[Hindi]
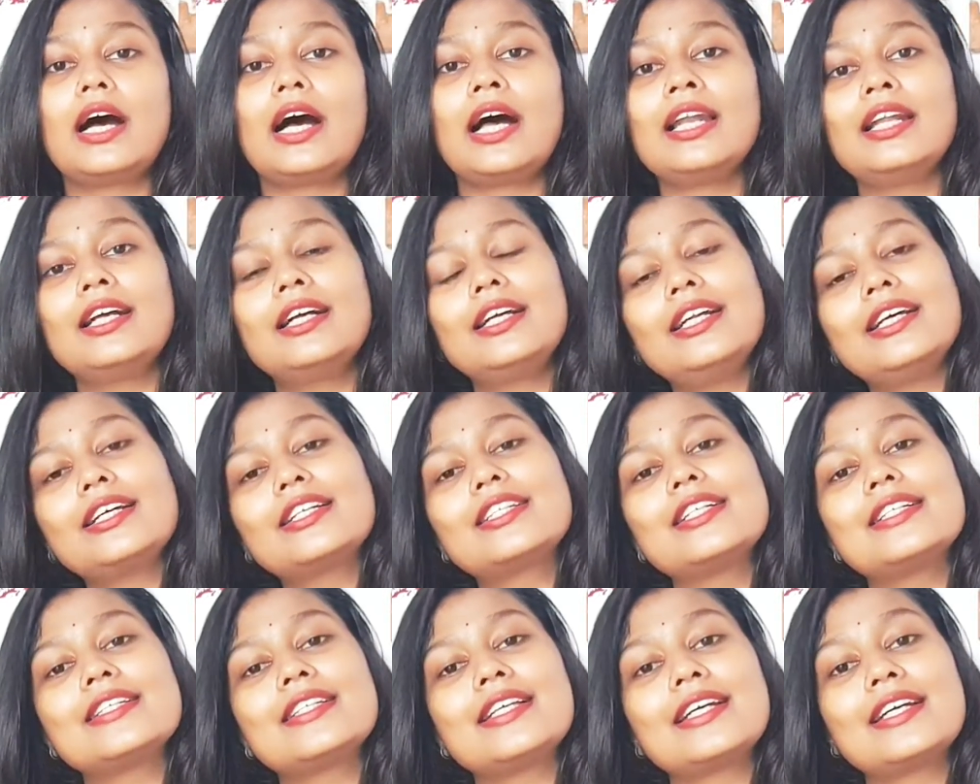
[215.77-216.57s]
अलग
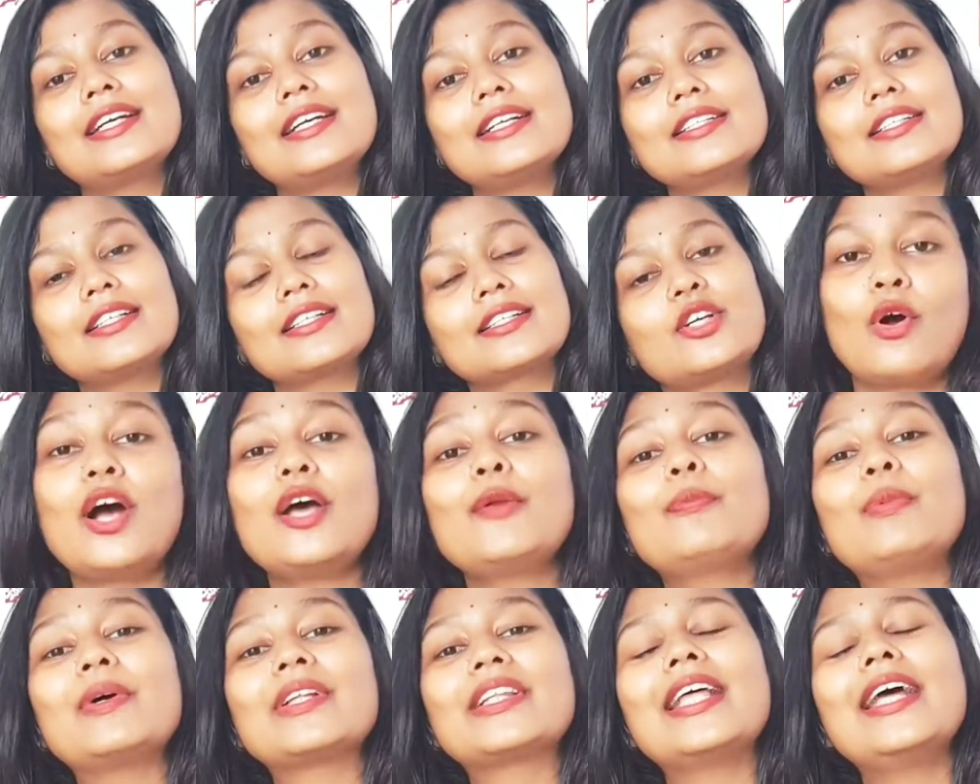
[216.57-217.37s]
अलग चीजें कर
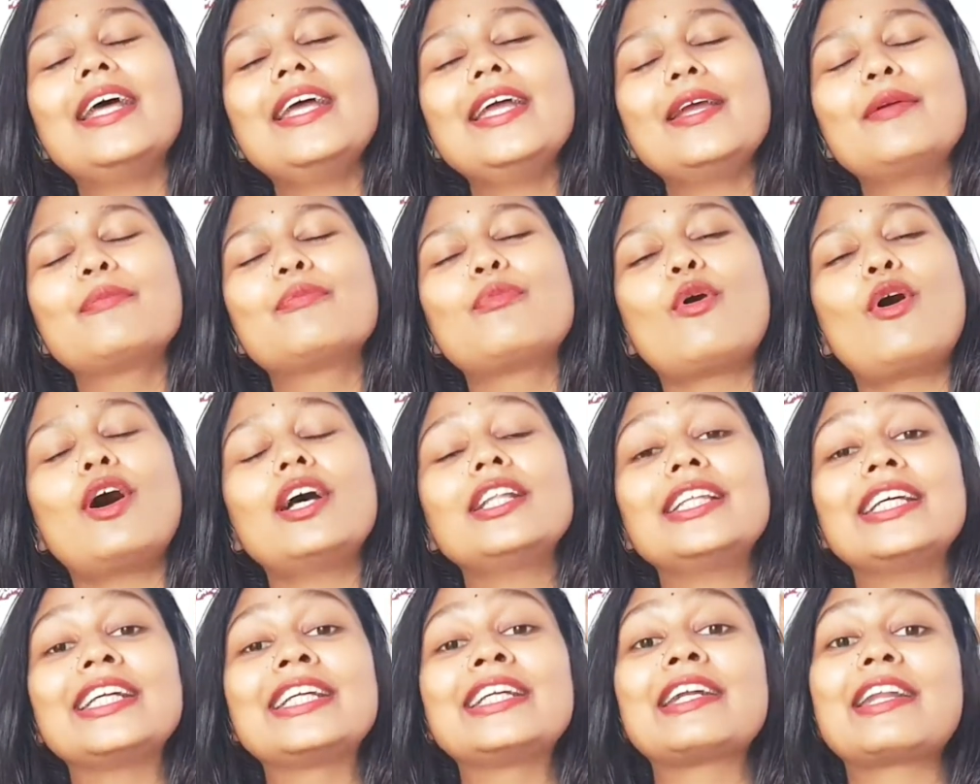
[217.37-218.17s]
सकते और पता है एक
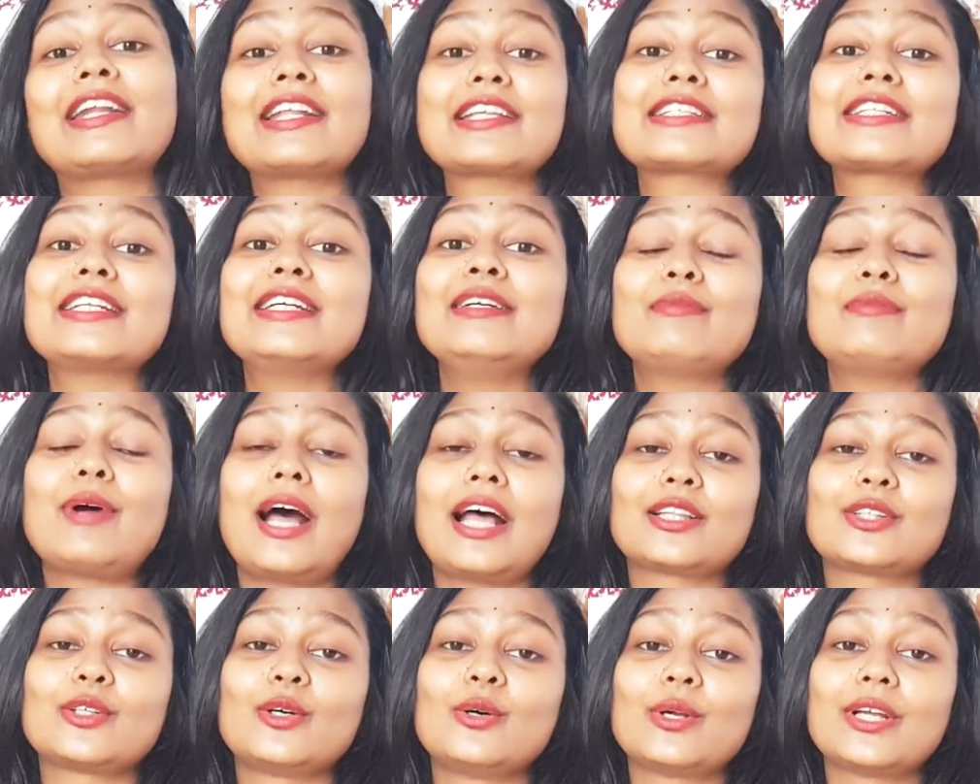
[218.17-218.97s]
बहुत इंटरेस्टिंग
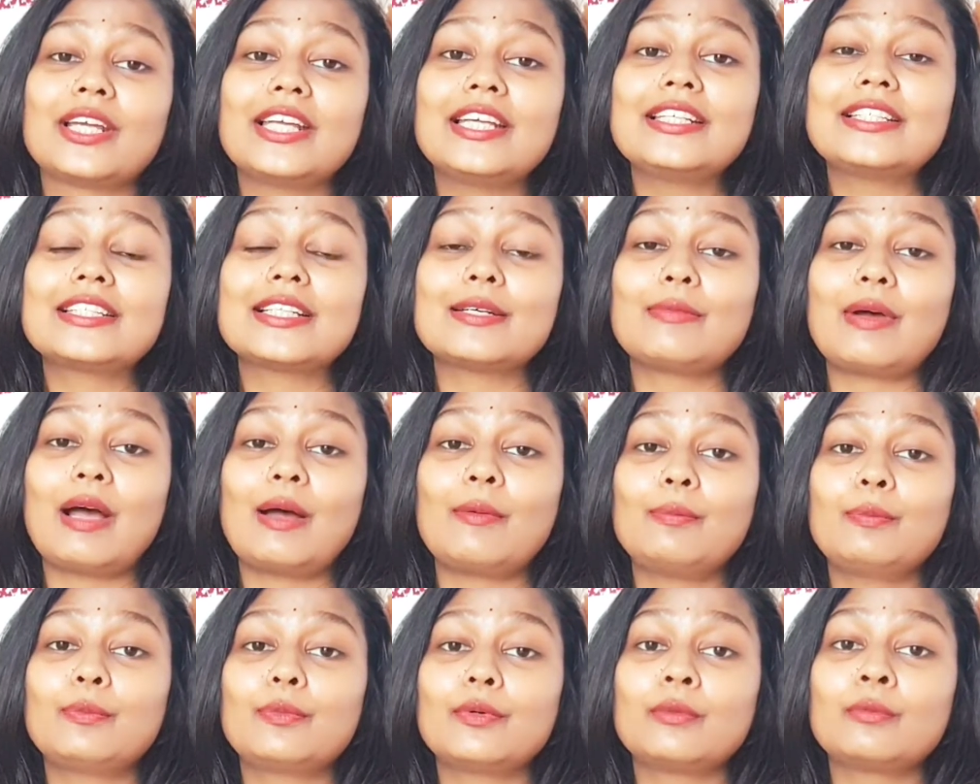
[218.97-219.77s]
बात होगी जब
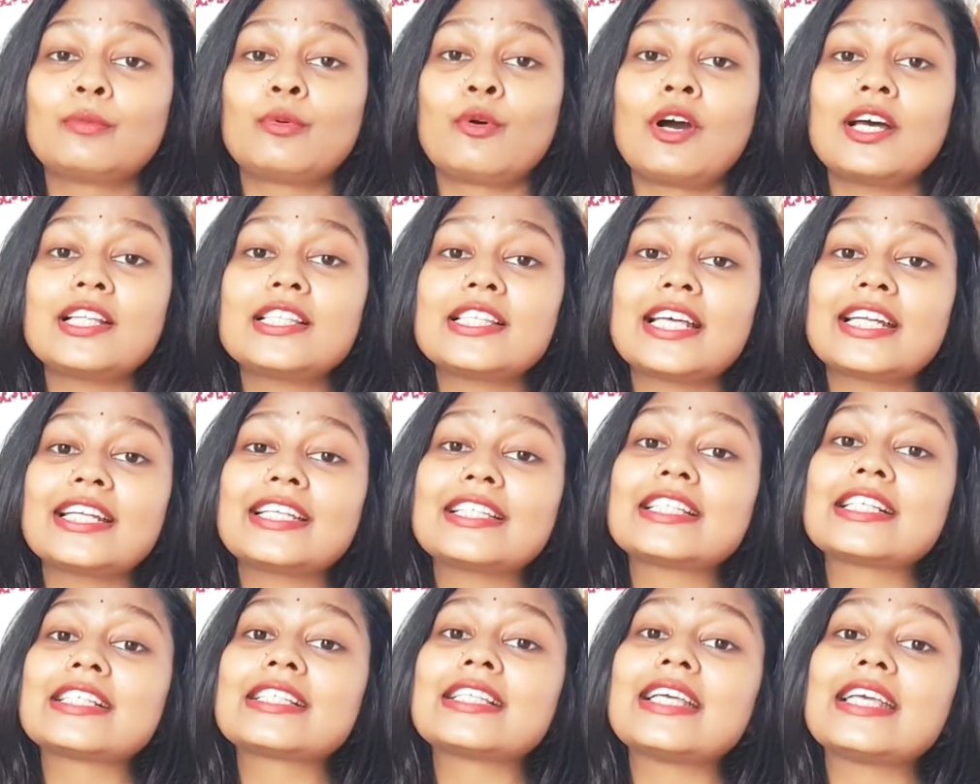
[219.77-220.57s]
आप बहुत
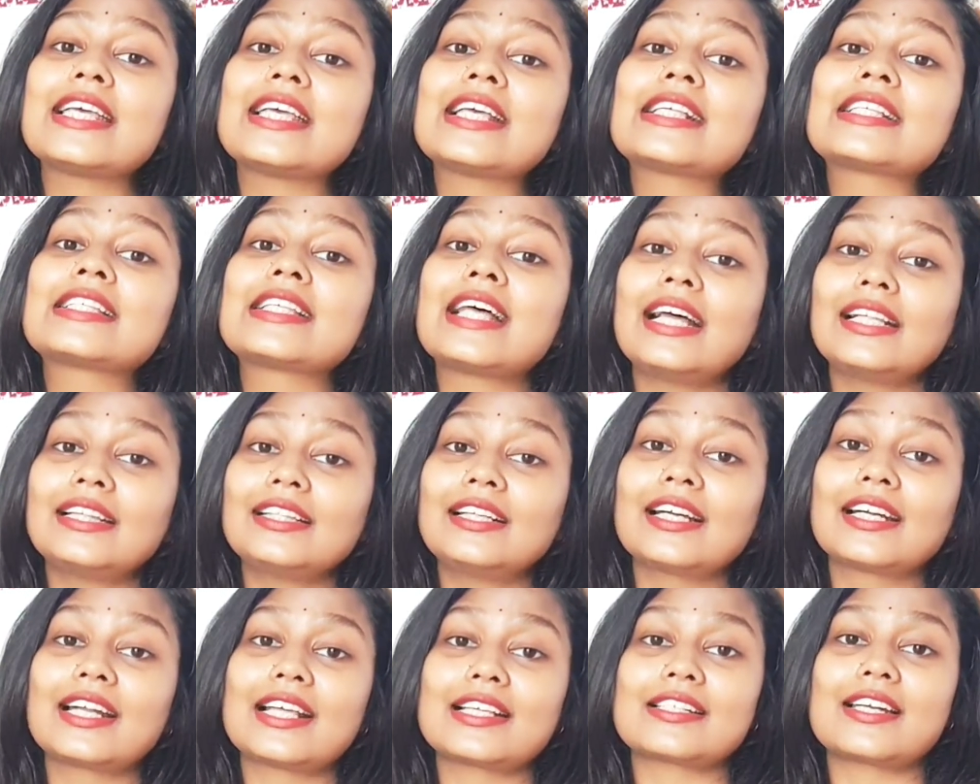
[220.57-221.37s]
सारी चीजें एक
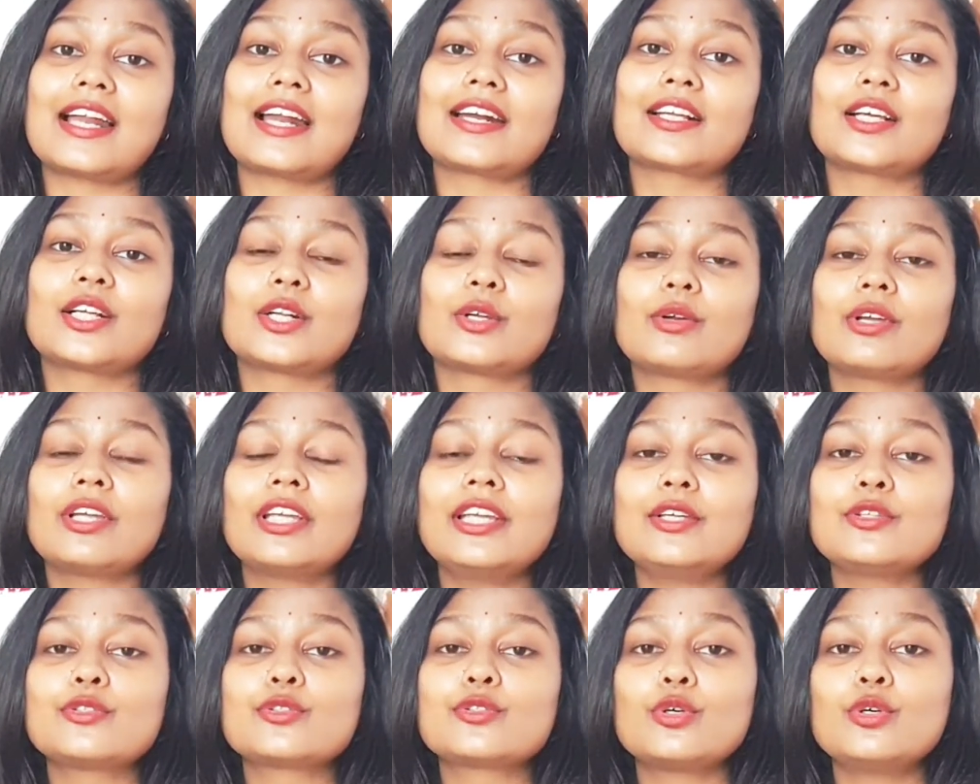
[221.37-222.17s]
साथ करना स्टार्ट
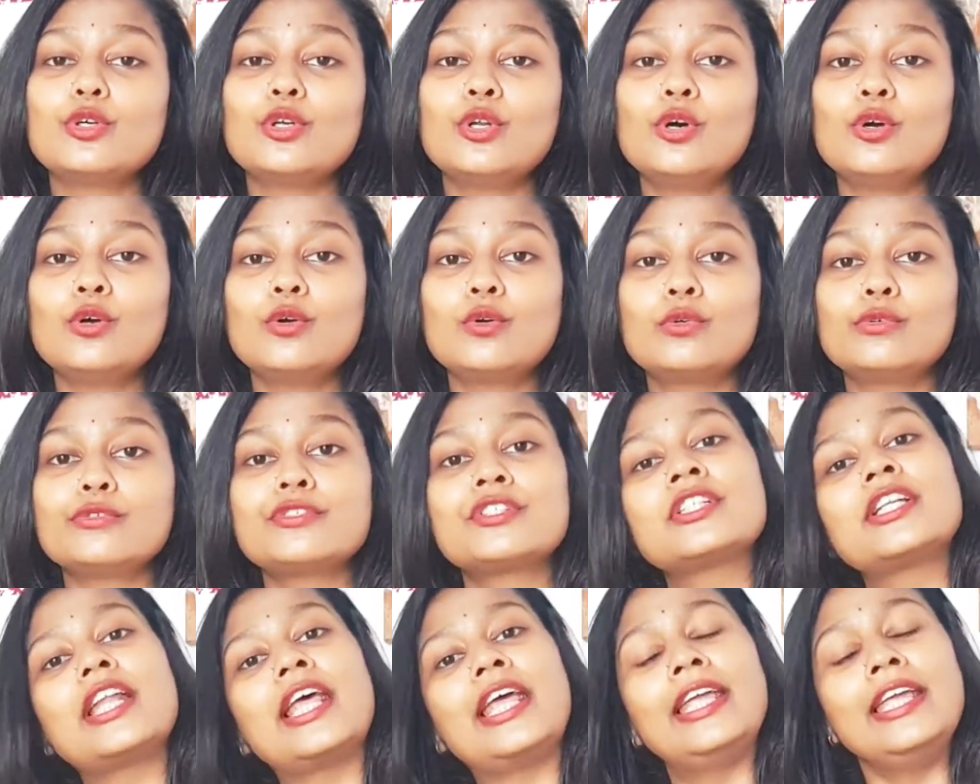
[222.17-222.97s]
करोगे कि जो लोग
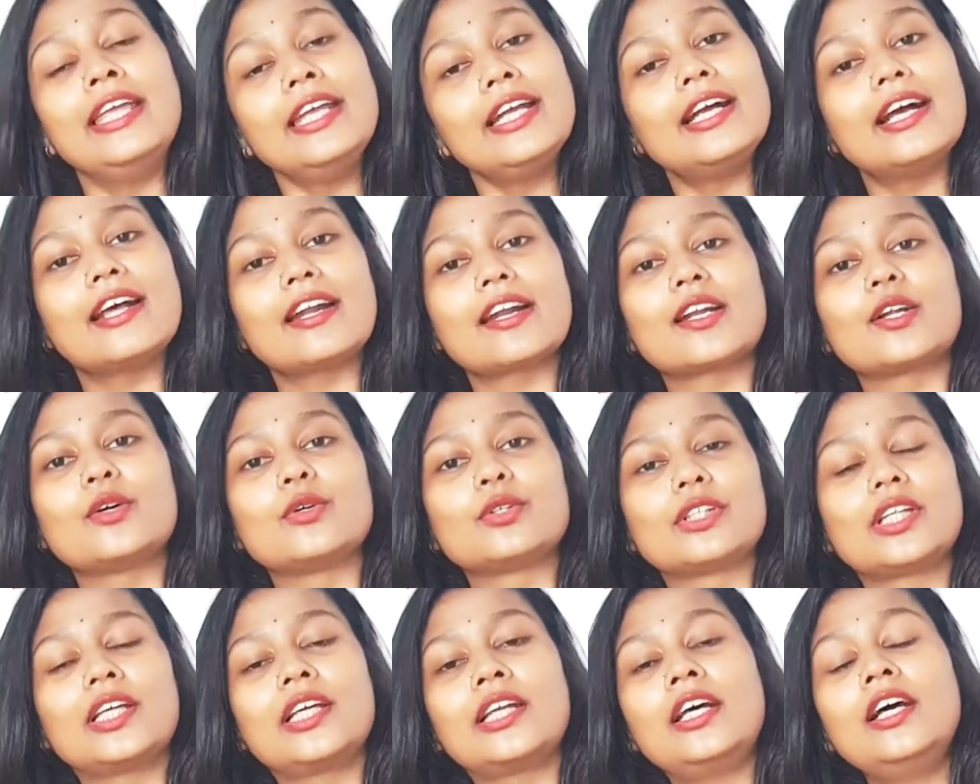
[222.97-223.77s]
कुछ नहीं कर रहे
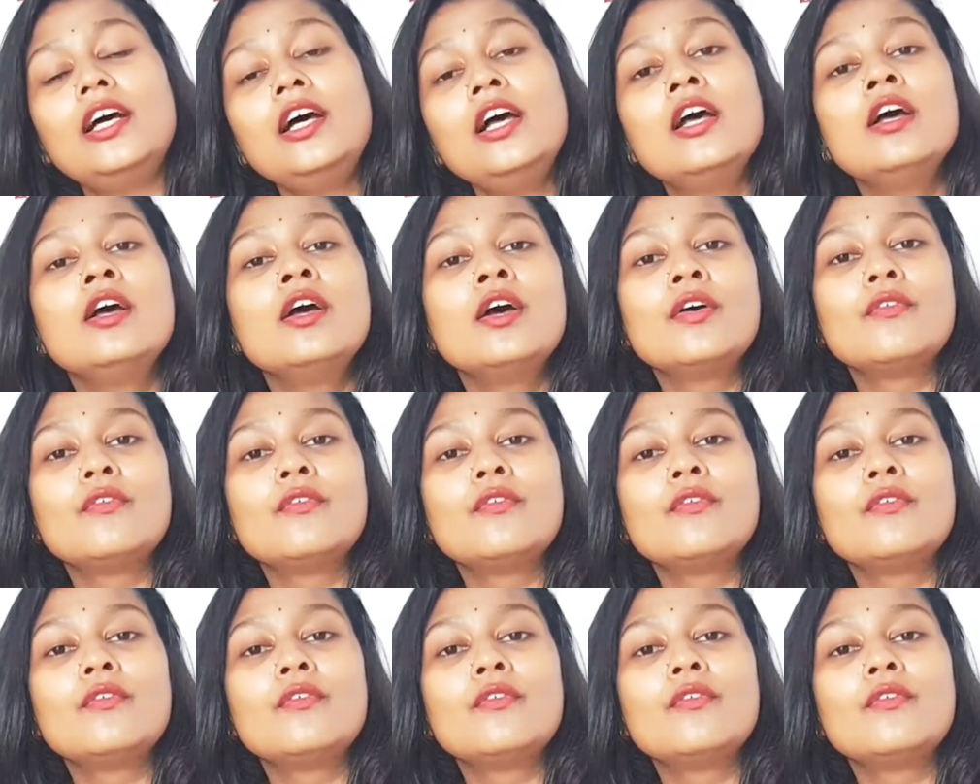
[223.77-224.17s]
होते हैं ना